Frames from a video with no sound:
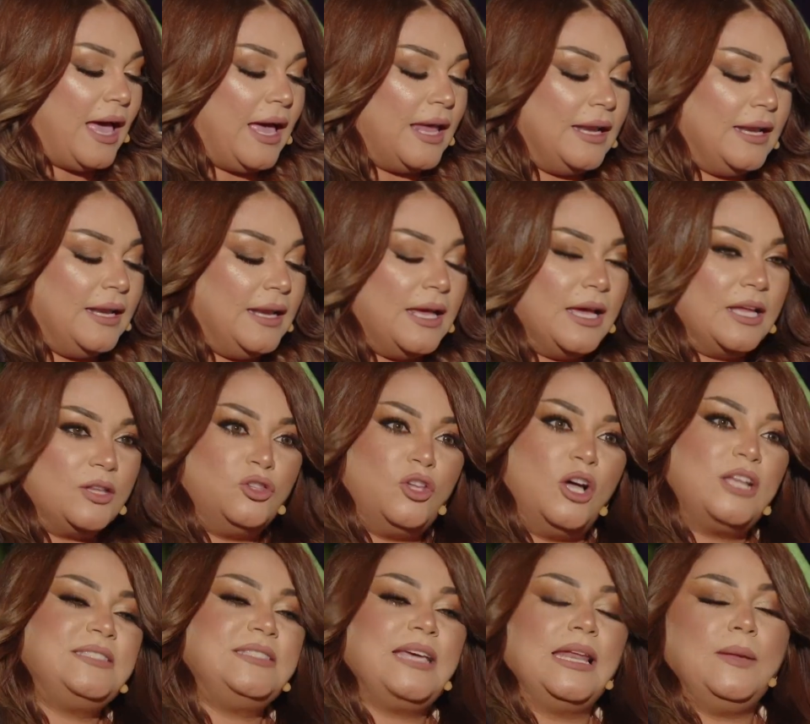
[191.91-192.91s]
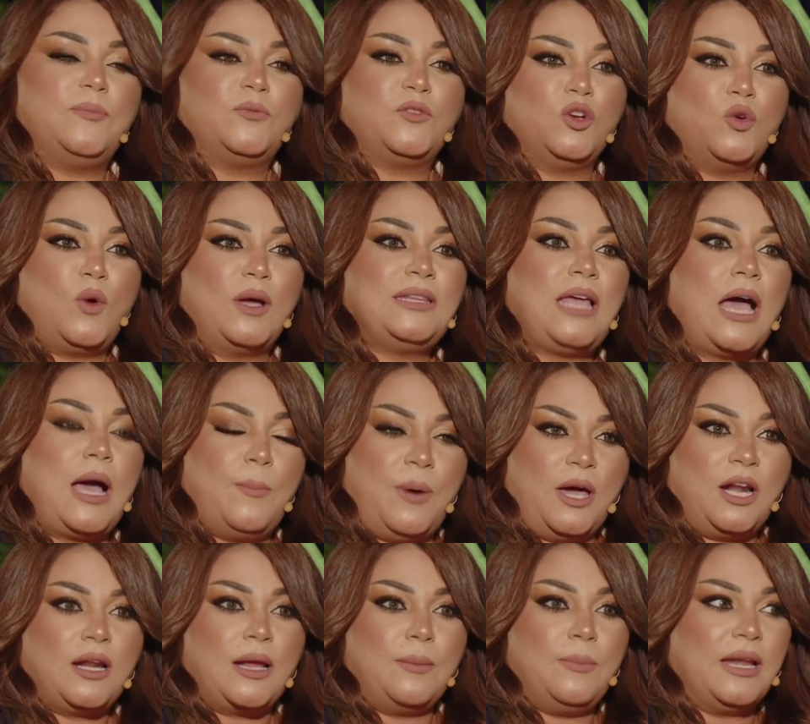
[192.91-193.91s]
الدوت يلي بتنوضع
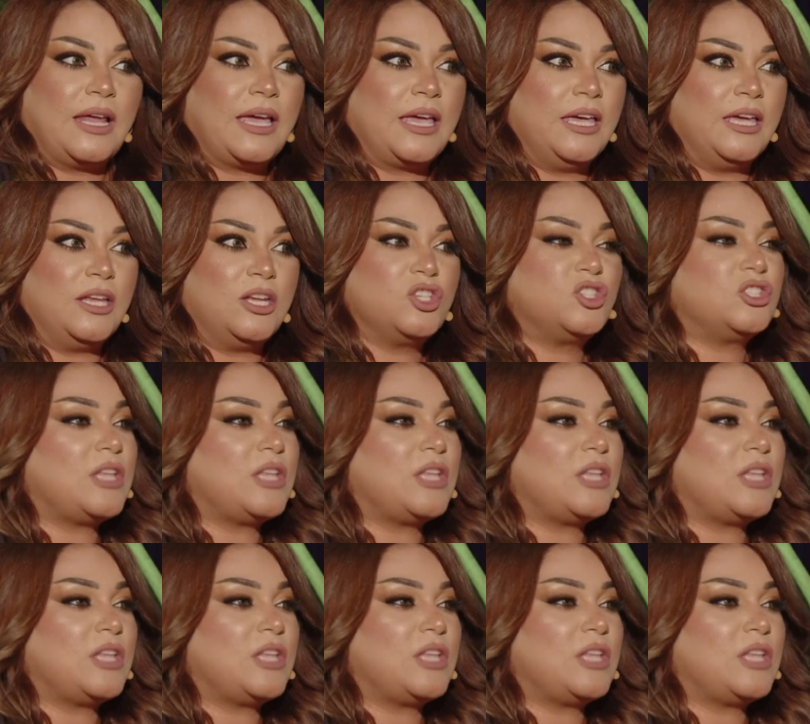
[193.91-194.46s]
برا بالخارج